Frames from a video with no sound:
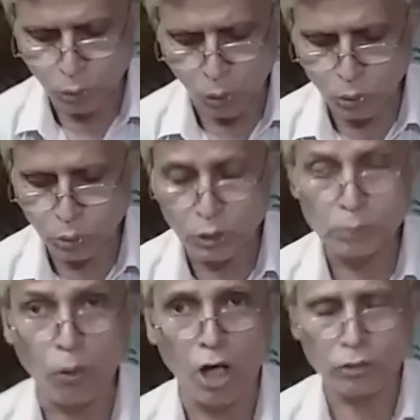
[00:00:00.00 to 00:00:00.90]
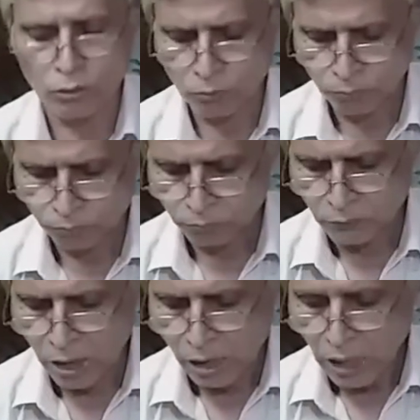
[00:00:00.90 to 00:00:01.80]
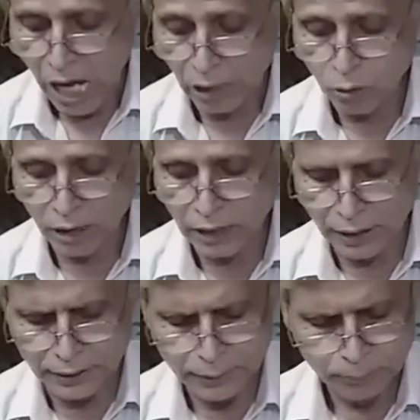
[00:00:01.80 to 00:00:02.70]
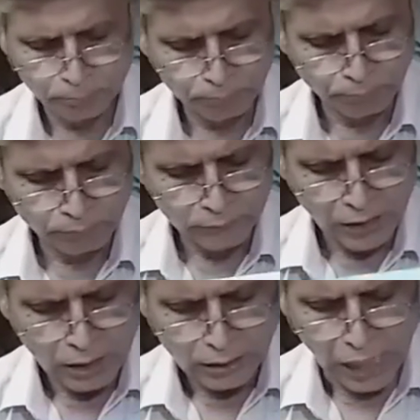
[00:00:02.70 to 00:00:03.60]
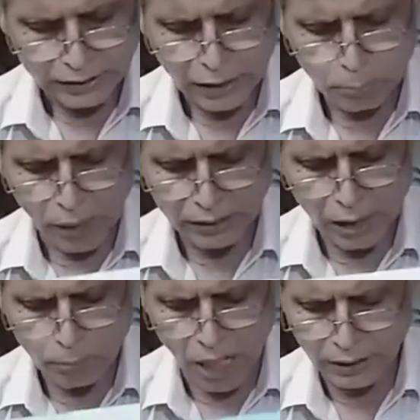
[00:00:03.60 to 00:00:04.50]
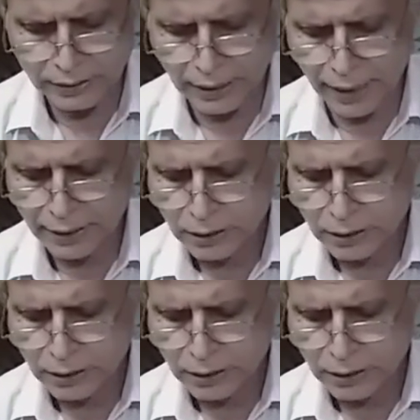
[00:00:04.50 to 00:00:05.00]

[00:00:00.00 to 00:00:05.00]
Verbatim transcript: সরু সুড়ি পথ আলো আঁধারি গাছের পাতা ফাঁক দিয়ে